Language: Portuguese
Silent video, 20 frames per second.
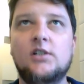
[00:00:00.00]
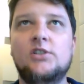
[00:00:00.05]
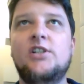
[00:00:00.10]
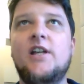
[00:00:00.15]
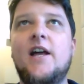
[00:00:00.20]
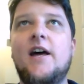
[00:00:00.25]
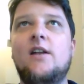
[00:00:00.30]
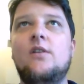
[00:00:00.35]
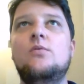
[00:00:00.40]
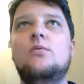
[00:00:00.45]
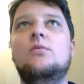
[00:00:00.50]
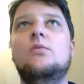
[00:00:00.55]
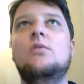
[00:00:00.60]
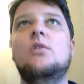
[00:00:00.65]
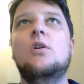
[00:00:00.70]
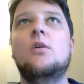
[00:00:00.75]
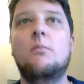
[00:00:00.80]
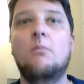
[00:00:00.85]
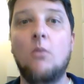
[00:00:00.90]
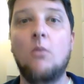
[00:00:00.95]

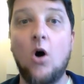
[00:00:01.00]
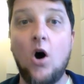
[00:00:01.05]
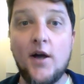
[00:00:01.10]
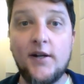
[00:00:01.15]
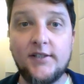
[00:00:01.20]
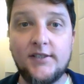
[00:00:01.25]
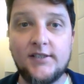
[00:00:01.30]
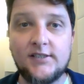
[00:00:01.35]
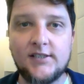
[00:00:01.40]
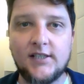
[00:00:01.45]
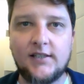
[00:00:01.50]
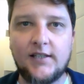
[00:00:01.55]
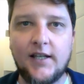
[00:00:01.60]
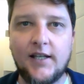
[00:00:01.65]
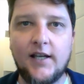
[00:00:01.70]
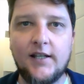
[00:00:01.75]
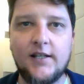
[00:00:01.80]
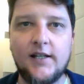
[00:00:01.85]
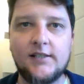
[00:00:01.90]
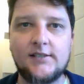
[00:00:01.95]
geram mortes
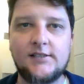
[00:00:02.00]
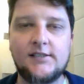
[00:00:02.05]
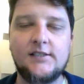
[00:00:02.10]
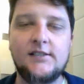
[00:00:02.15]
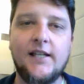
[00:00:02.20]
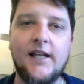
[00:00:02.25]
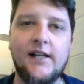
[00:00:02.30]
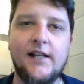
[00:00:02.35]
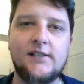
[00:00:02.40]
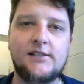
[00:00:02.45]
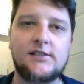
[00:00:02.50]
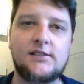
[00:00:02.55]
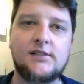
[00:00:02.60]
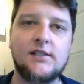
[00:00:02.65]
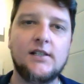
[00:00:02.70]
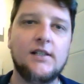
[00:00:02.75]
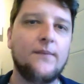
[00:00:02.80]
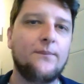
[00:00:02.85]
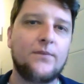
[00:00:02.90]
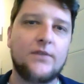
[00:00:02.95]
até, né?
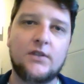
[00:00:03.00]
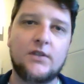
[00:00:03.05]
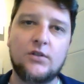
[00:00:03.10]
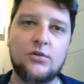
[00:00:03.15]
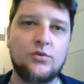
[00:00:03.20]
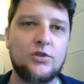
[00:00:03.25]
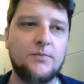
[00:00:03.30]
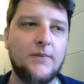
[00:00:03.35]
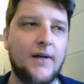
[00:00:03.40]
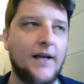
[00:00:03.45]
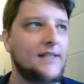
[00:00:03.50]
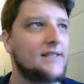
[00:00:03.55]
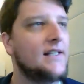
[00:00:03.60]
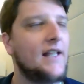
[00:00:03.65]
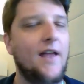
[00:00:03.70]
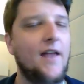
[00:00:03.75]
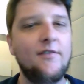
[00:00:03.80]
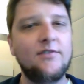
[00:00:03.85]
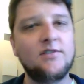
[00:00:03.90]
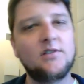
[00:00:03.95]
acidentes dos mais
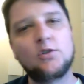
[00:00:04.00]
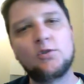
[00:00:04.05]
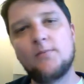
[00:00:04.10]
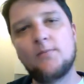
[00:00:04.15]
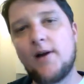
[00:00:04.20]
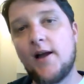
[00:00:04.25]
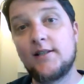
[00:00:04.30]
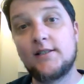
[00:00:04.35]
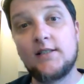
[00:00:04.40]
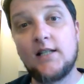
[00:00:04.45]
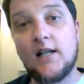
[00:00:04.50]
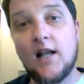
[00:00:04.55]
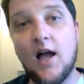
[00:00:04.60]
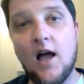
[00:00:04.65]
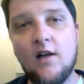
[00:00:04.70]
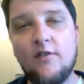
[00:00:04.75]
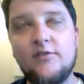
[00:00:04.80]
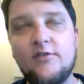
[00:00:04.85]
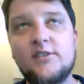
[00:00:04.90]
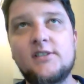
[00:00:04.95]
leves aos mais
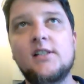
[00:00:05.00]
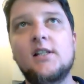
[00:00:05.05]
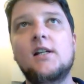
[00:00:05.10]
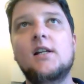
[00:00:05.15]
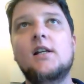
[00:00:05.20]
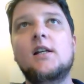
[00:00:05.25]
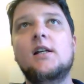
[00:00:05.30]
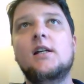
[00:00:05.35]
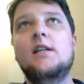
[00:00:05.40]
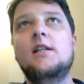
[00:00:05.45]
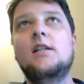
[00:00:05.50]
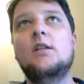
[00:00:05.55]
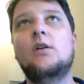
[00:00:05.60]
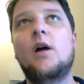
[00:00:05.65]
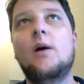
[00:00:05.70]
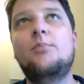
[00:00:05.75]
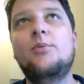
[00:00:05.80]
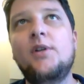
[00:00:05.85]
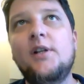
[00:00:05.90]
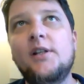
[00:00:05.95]
graves. E não
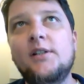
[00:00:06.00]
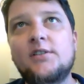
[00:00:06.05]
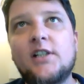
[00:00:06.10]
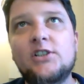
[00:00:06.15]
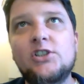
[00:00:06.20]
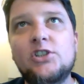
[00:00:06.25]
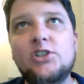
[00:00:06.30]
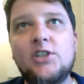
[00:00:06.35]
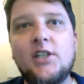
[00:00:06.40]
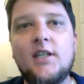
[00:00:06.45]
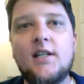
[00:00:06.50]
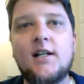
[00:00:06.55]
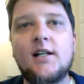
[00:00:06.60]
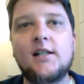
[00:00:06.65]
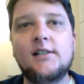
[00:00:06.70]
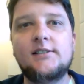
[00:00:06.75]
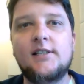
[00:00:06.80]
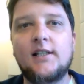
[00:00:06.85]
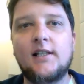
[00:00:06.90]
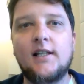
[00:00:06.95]
é por isso que a gente tem que
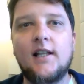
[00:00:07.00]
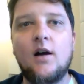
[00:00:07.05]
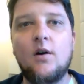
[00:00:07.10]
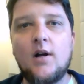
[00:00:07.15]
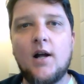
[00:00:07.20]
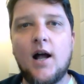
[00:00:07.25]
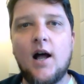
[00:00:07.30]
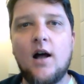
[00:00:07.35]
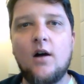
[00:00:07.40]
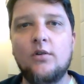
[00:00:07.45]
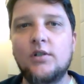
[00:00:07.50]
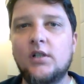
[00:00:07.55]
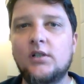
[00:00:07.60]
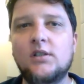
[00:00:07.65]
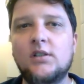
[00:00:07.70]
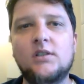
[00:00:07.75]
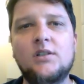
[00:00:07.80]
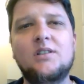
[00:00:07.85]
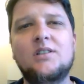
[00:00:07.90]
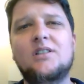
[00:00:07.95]
cancelar o carro.
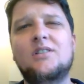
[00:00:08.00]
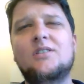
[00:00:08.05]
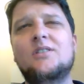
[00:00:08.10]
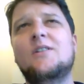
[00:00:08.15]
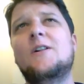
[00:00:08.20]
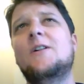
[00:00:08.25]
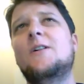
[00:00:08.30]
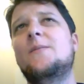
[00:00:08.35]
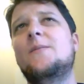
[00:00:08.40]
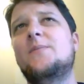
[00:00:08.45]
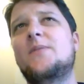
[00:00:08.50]
Não, não, não, não.